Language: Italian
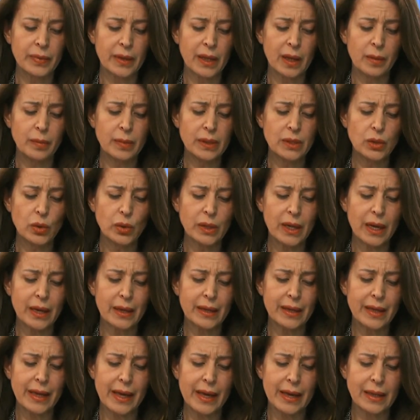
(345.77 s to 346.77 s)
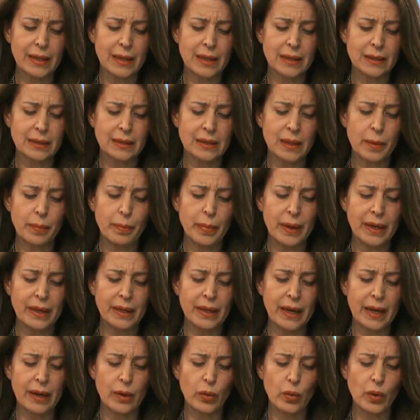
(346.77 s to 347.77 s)
e bisogna chiedersi
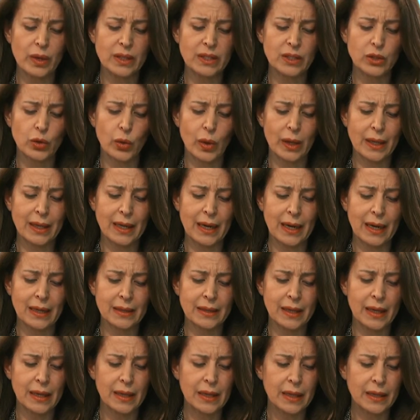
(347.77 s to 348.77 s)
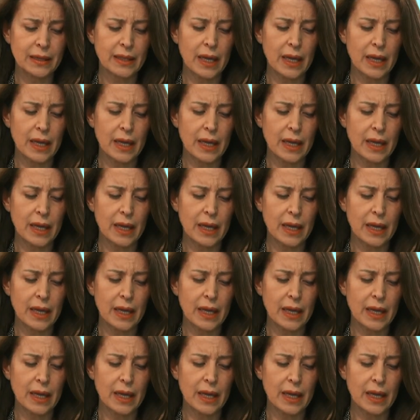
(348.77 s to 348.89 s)
perché questo accada,